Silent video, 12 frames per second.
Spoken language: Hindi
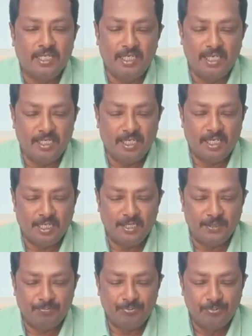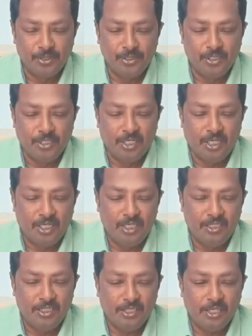किया जा रहा है
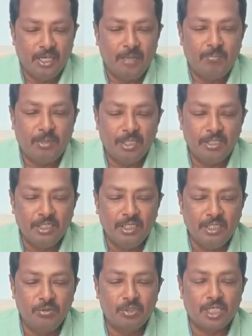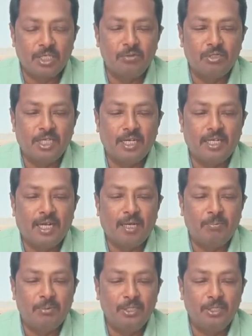जितना आप पढ़ते हैं उसके अनुसार आप